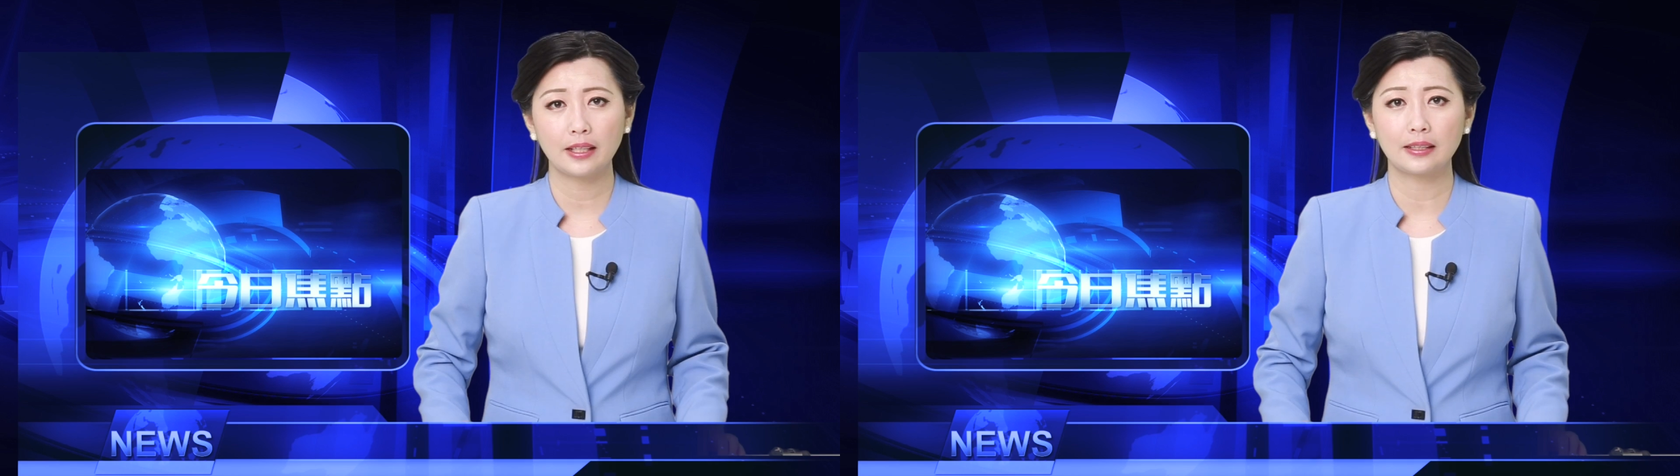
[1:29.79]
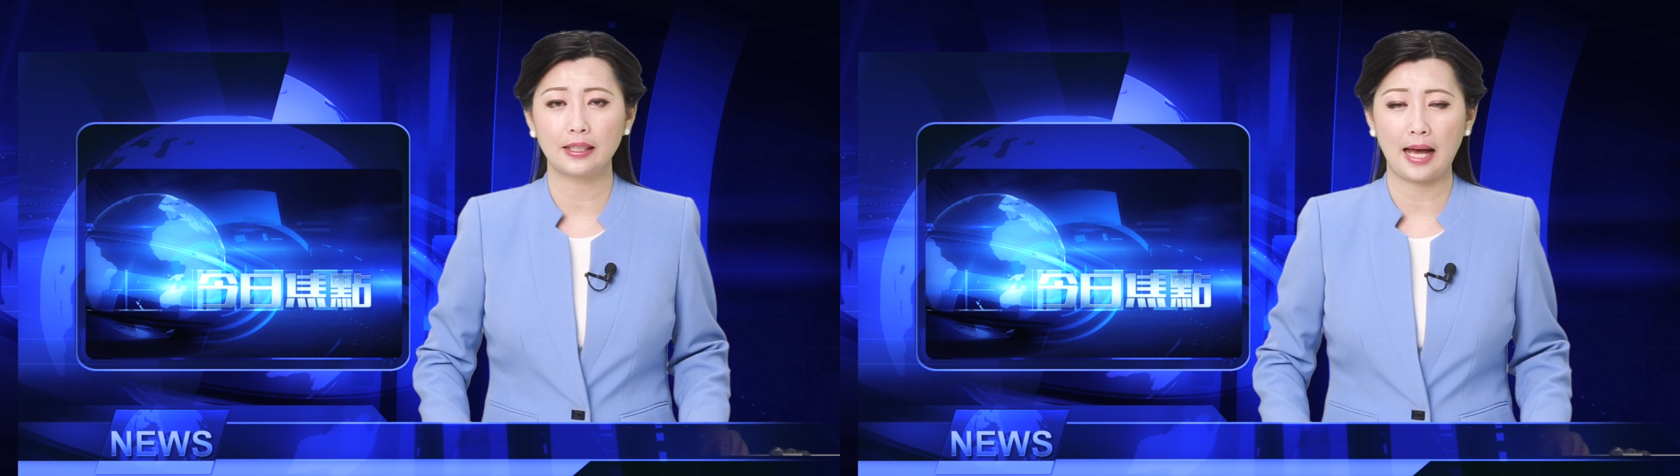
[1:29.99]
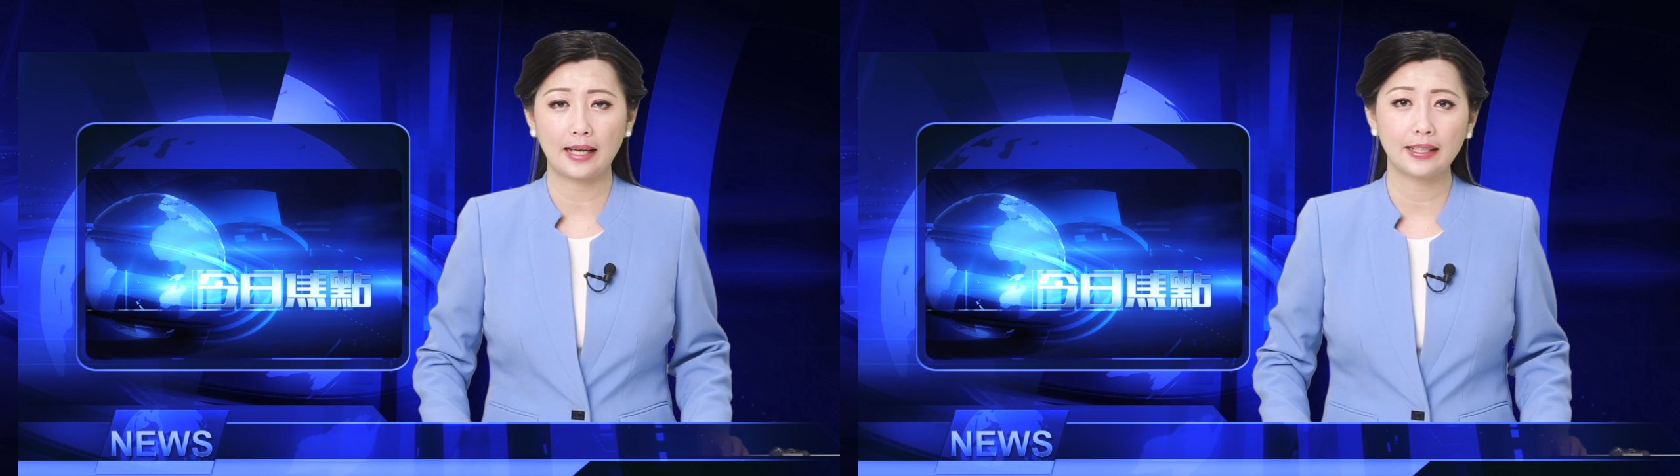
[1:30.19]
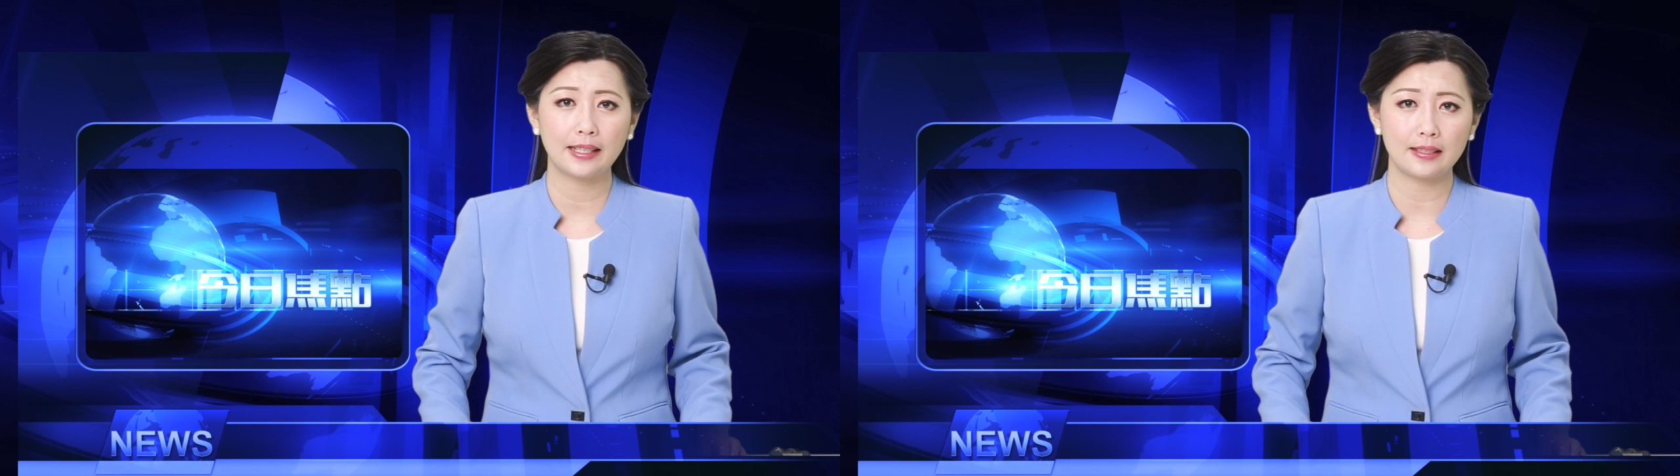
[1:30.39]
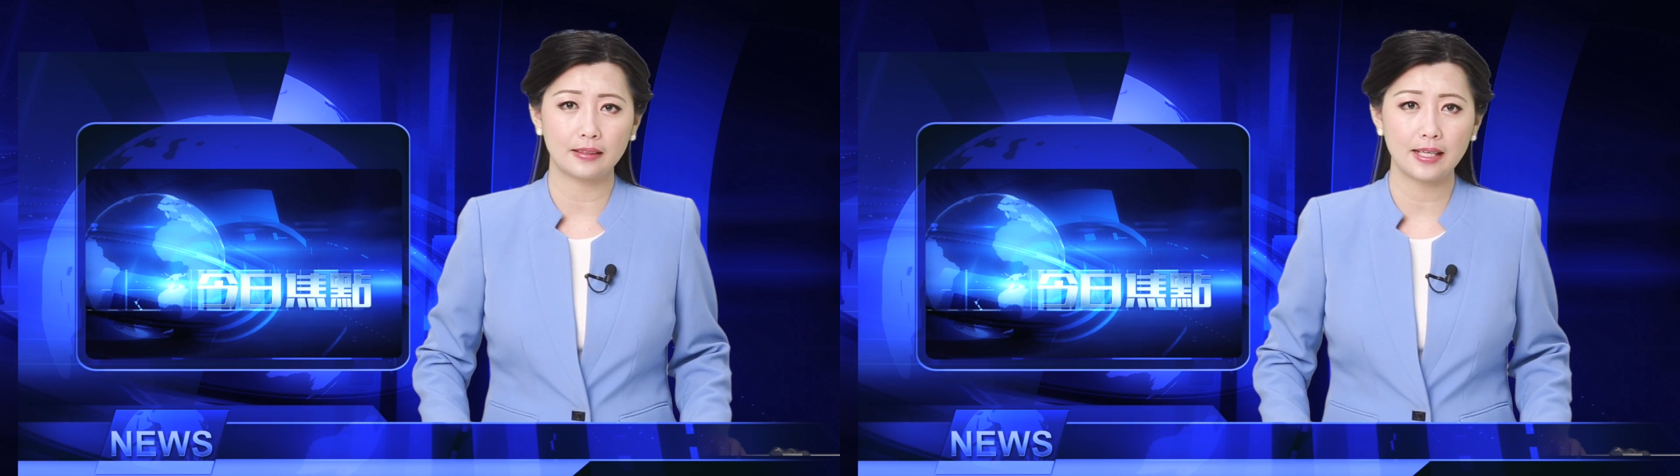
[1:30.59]
店呢还可
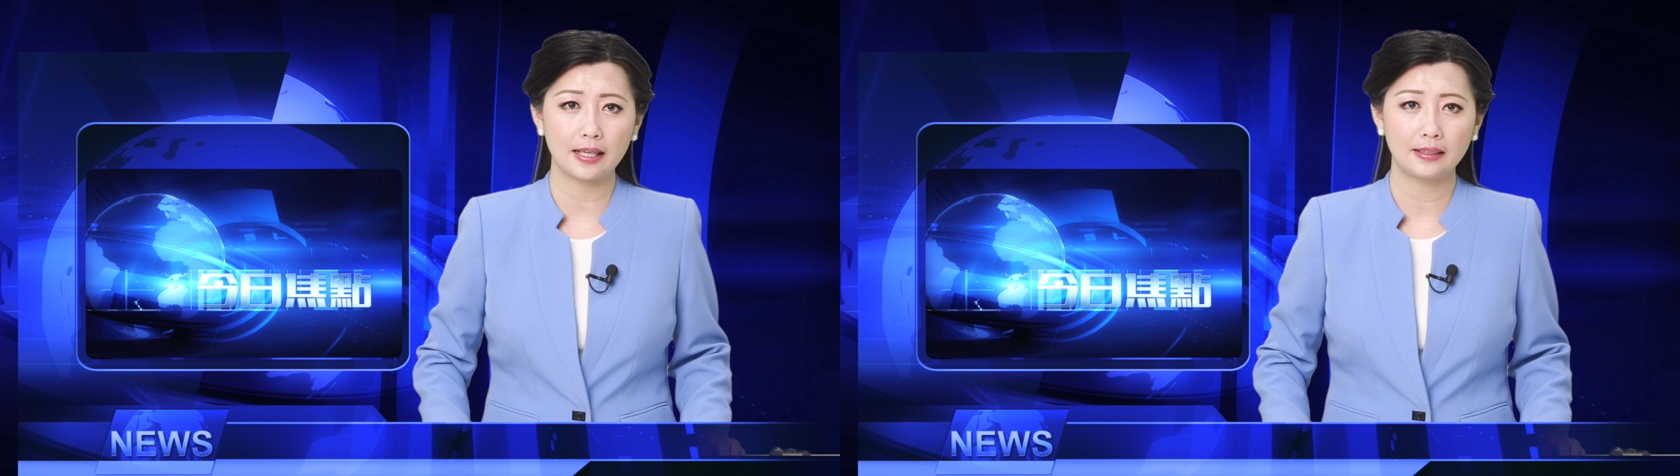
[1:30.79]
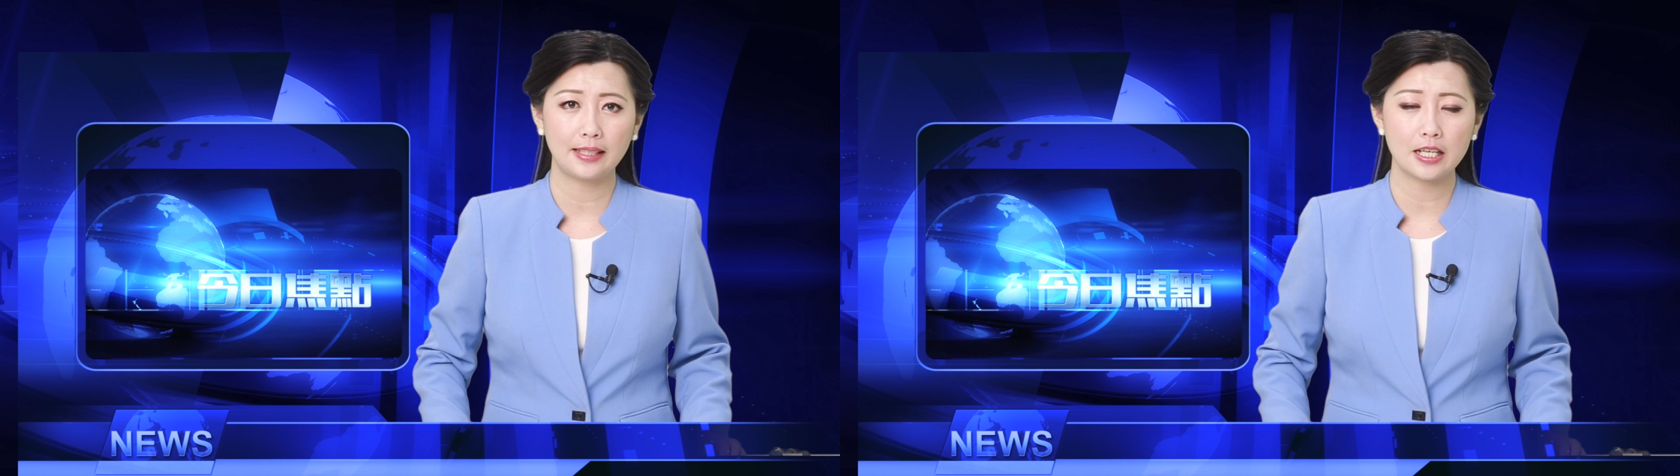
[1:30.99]
以营业，